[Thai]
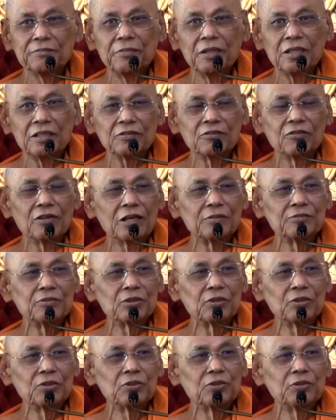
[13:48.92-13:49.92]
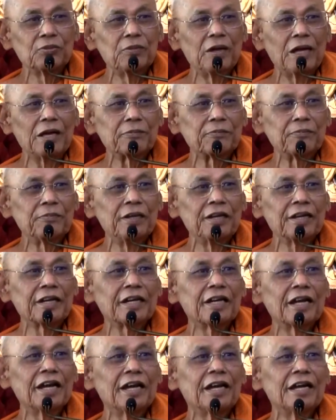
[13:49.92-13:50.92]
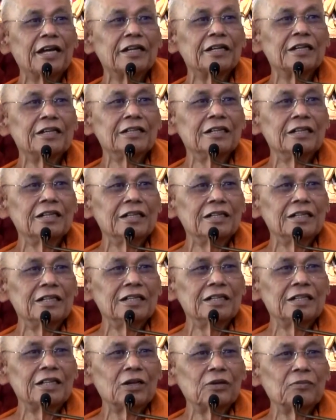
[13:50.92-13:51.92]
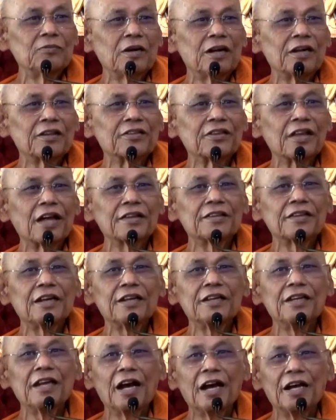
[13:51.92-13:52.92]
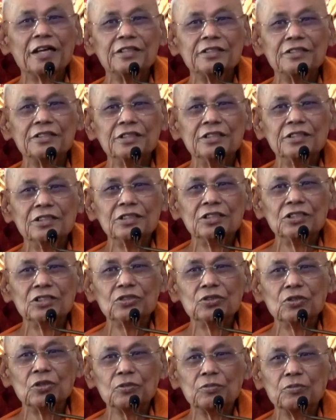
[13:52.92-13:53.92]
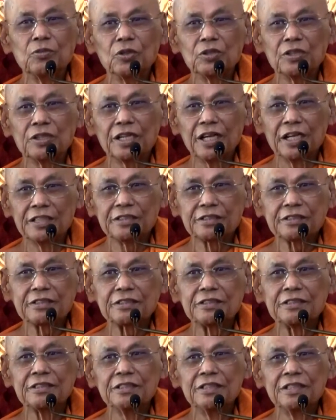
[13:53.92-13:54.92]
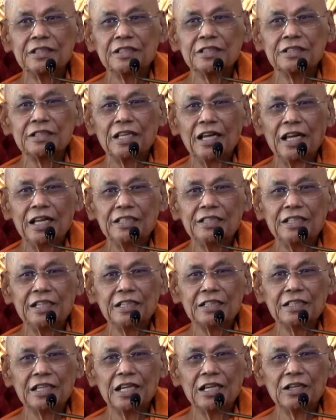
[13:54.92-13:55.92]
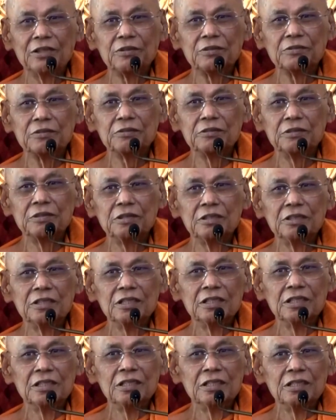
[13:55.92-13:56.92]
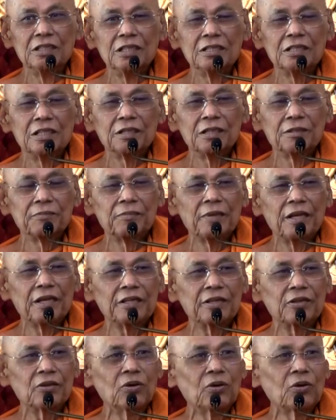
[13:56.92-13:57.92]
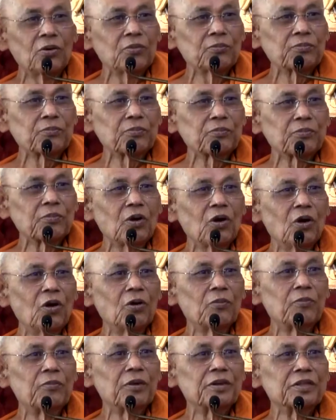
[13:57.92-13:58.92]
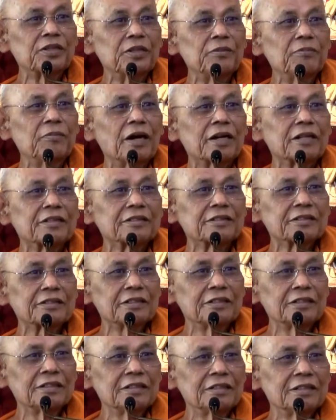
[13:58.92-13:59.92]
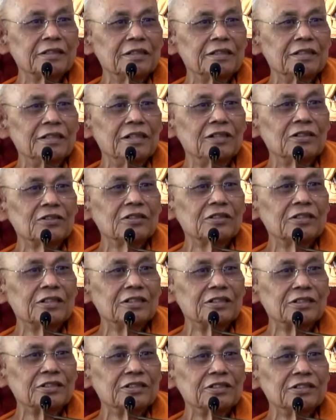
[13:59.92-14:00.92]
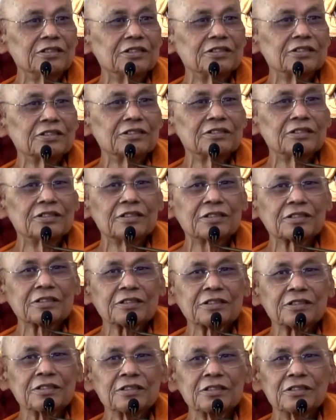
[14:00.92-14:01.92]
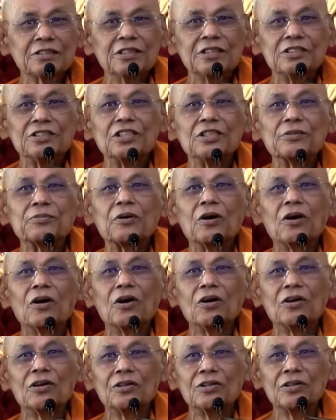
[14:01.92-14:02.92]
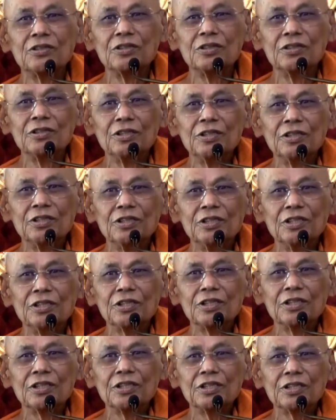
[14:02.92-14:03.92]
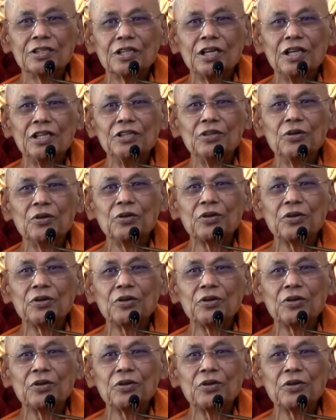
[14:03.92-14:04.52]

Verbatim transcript: เป็นความรู้แบบเพียงแค่เรามาสาธยายสวดมนต์กัน แท้จริงแล้วเป็นองค์ข้อปฏิบัติแล้วเกิดขึ้นก็เฉพาะกโย